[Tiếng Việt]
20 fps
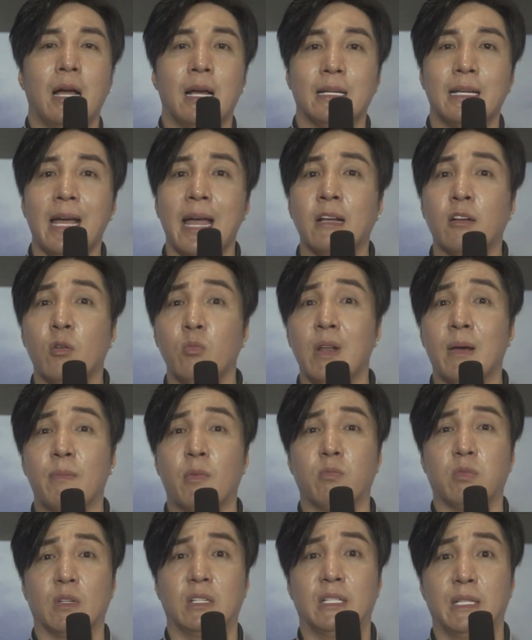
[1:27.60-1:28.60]
Khang cũng là
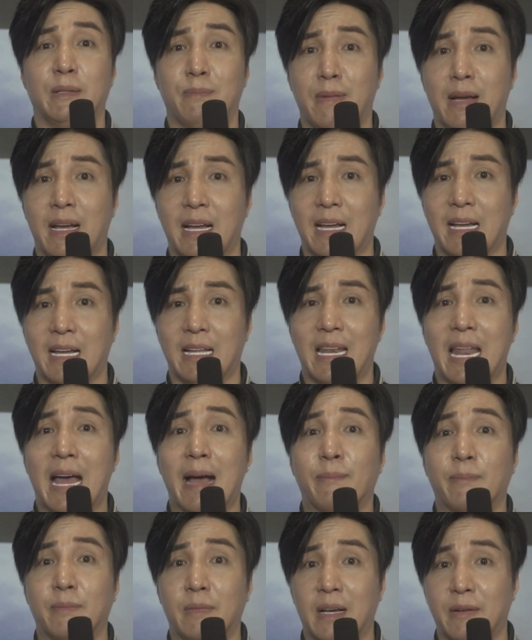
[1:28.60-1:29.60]
một người mà
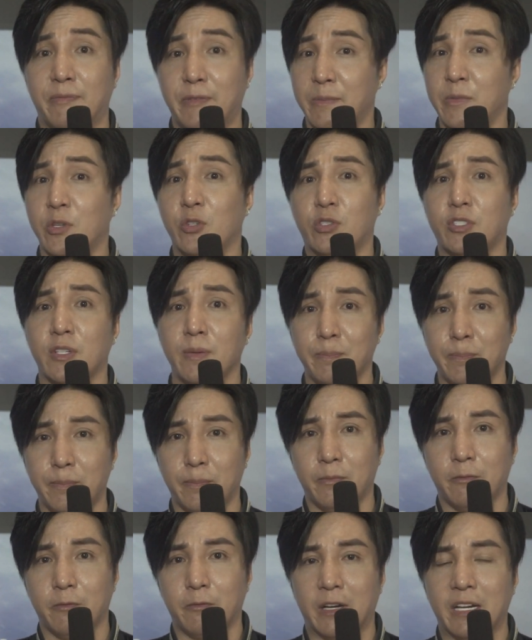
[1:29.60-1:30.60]
làm phim YouTube,
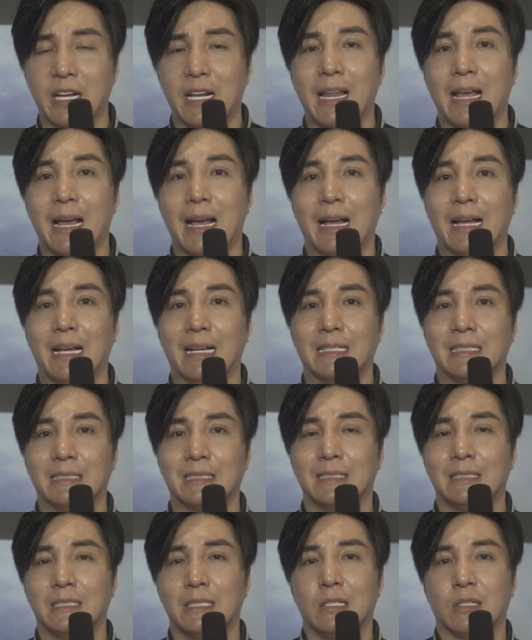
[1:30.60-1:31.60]
phải nói là
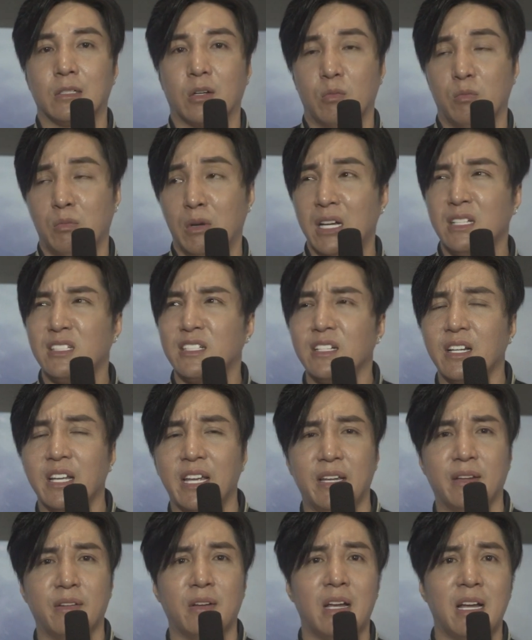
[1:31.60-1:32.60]
cũng ít xuất
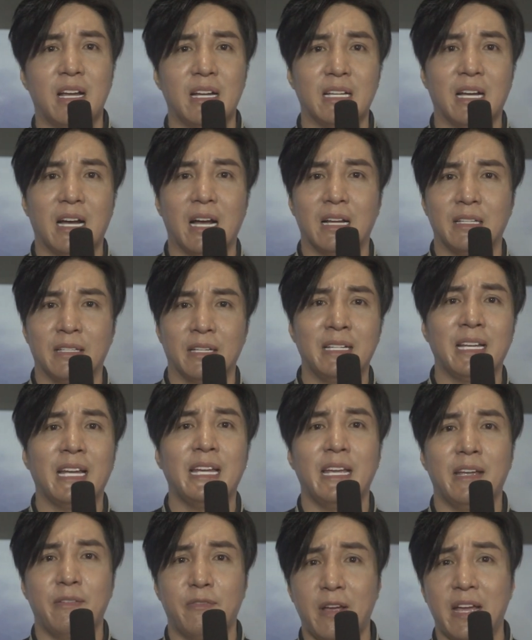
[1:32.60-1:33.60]
hiện những
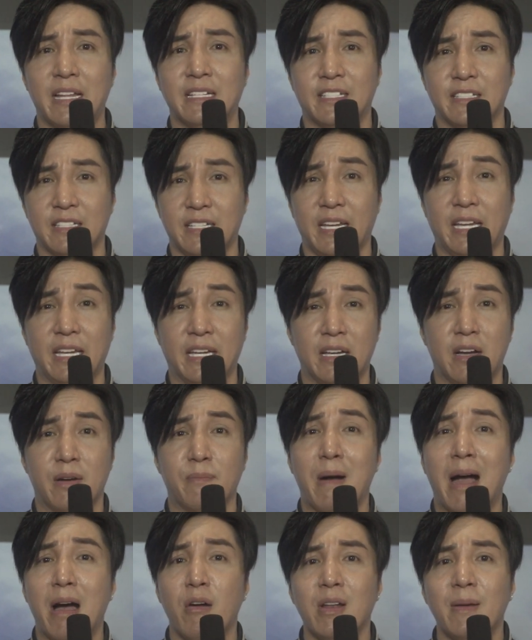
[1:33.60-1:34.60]
cái event, sự kiện,
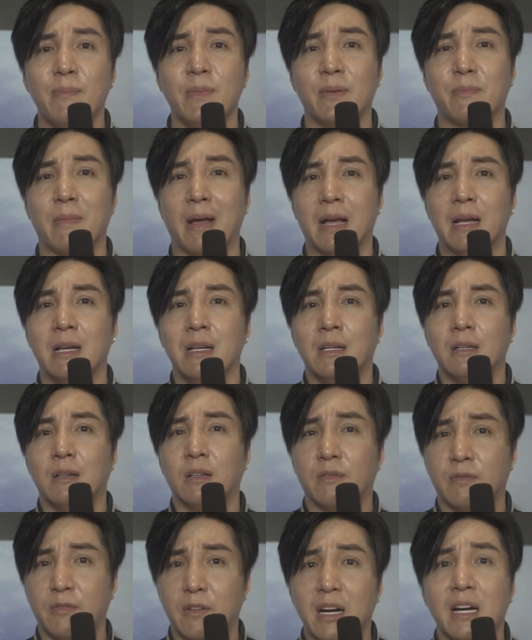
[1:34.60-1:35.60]
họp báo lắm. Nhưng mà
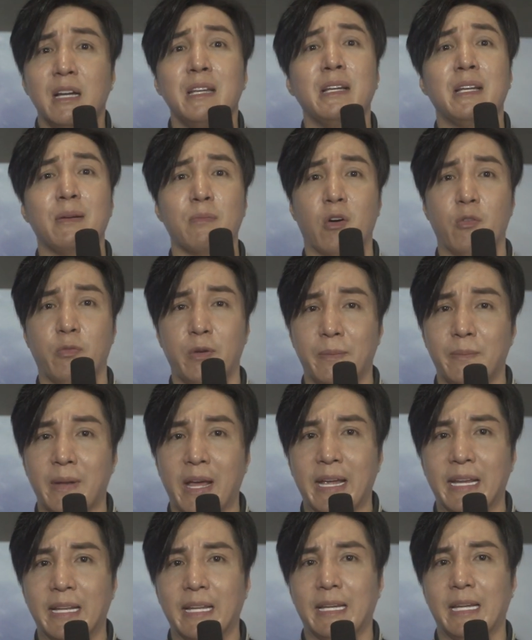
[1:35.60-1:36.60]
với cái bộ phim
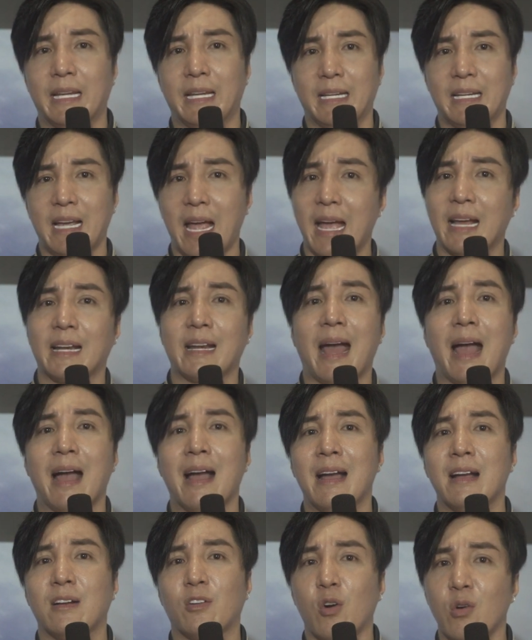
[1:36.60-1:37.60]
này thì Khang
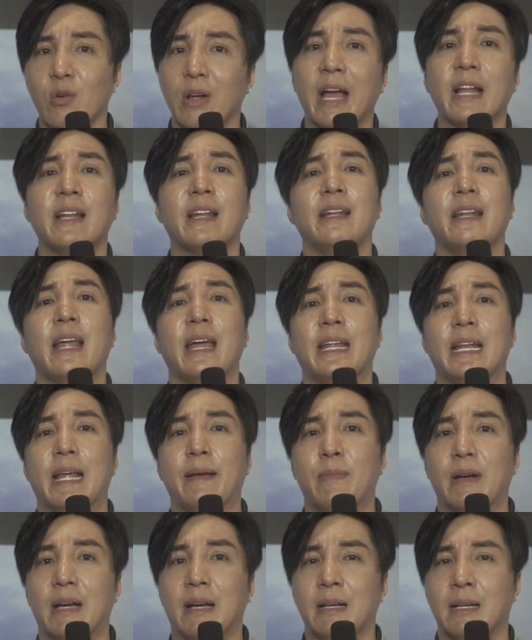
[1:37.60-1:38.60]
đã cố gắng đến đây để
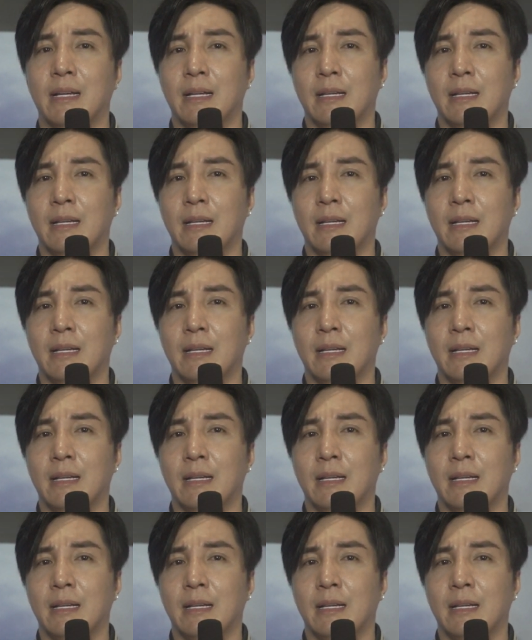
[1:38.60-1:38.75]
mà